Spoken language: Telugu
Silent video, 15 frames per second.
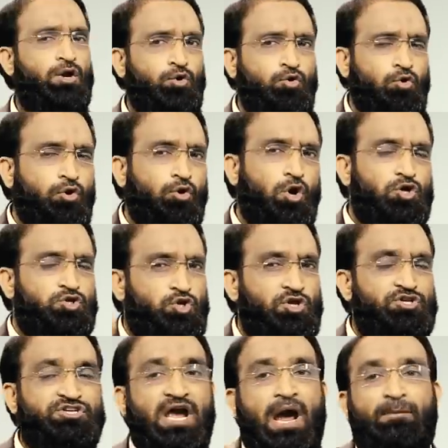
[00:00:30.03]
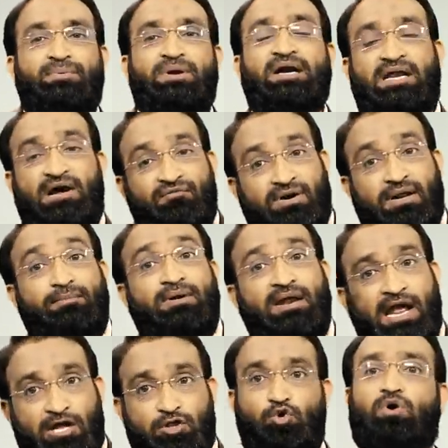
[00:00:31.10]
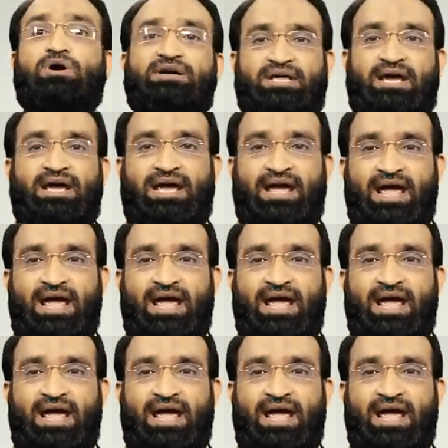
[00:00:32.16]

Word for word: నువ్వు రోజు రోజుకి అప్డేట్ అవ్వడం లేదు అంటే